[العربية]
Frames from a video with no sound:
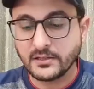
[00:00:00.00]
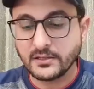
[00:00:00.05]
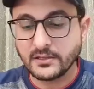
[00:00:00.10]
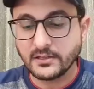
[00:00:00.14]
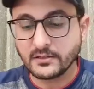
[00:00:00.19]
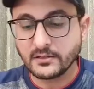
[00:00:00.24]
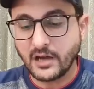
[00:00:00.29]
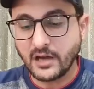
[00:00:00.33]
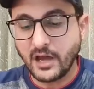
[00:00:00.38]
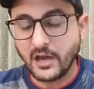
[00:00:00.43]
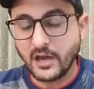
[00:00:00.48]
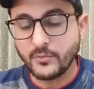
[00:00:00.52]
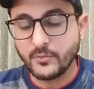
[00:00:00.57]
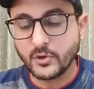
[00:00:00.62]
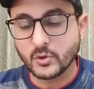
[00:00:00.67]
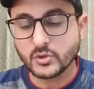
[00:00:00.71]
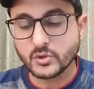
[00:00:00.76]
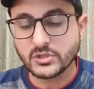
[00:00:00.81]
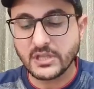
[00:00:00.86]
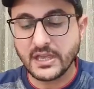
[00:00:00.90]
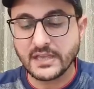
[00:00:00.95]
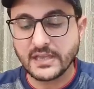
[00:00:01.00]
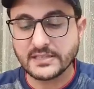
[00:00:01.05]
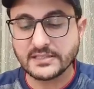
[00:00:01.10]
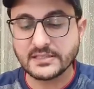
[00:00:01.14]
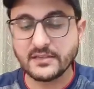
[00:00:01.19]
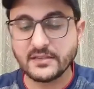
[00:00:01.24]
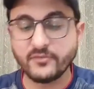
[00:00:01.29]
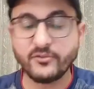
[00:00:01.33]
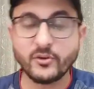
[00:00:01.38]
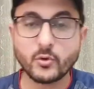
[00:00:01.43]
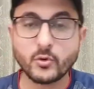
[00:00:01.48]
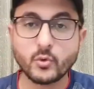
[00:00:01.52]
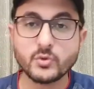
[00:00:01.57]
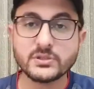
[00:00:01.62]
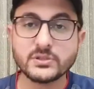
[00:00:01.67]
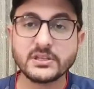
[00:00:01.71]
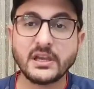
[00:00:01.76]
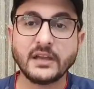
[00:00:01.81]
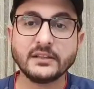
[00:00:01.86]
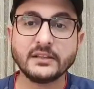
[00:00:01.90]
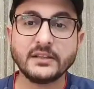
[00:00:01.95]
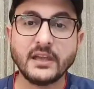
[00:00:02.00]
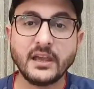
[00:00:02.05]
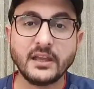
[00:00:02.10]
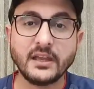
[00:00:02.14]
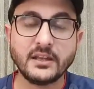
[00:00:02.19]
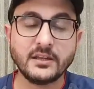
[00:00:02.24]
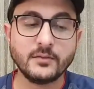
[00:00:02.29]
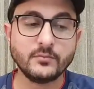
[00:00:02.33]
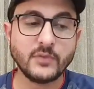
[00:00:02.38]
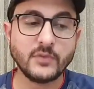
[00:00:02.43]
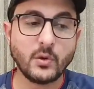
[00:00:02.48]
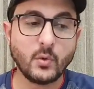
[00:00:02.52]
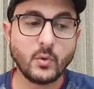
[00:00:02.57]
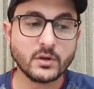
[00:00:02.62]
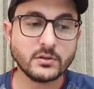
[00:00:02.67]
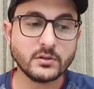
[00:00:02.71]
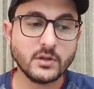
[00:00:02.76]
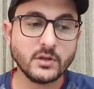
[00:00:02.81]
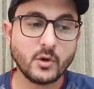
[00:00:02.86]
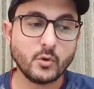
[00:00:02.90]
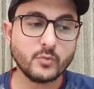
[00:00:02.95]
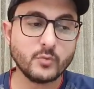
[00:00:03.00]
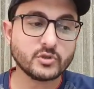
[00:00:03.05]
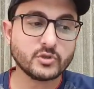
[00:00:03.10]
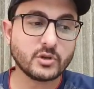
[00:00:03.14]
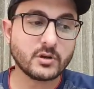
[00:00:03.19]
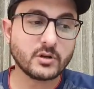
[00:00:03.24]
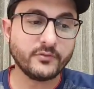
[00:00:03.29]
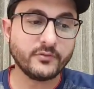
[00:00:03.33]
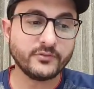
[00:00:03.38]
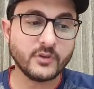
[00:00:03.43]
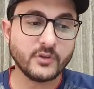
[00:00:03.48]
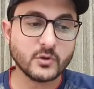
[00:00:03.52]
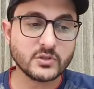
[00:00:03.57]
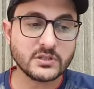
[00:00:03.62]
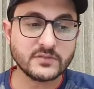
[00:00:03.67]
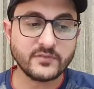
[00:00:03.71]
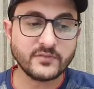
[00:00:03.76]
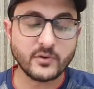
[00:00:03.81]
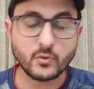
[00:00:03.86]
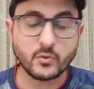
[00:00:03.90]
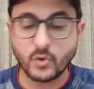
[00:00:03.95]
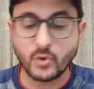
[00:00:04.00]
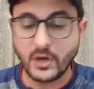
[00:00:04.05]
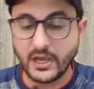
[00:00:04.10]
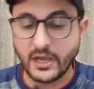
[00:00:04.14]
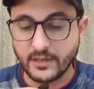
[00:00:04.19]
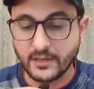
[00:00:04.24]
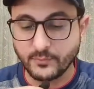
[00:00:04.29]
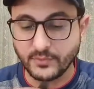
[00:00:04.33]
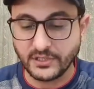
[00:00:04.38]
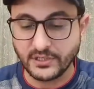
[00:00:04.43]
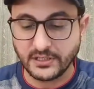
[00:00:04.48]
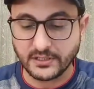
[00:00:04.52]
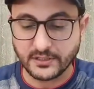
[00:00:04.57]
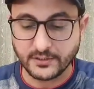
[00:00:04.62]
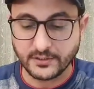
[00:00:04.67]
نرحب بالاستاذ فاروق سعده اللي منورنا ومشرفنا استاذ فاروق اهلا بيك